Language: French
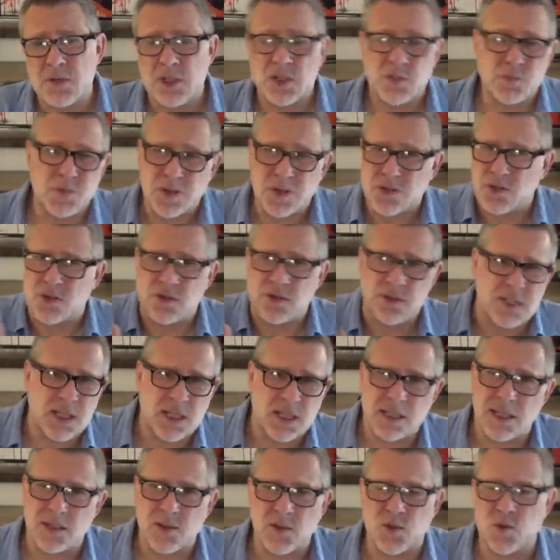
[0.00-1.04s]
mais je pense que
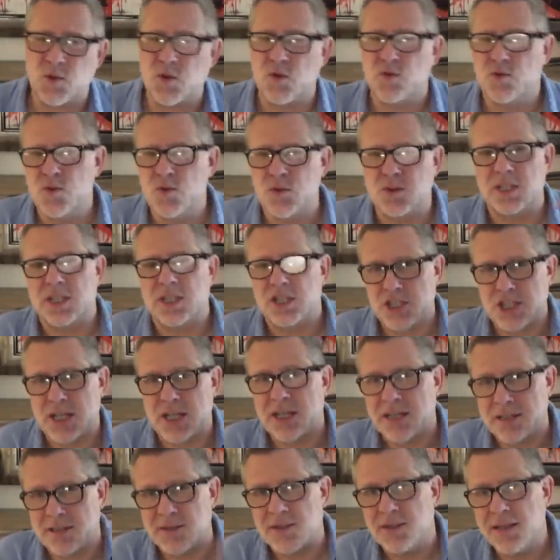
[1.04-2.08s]
certains d'entre vous ont
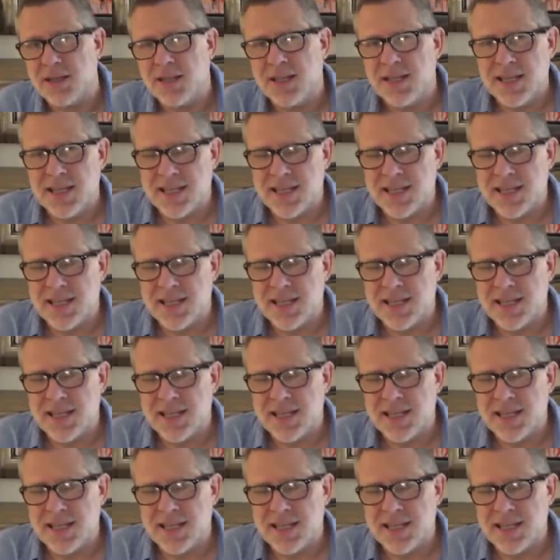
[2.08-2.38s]
déjà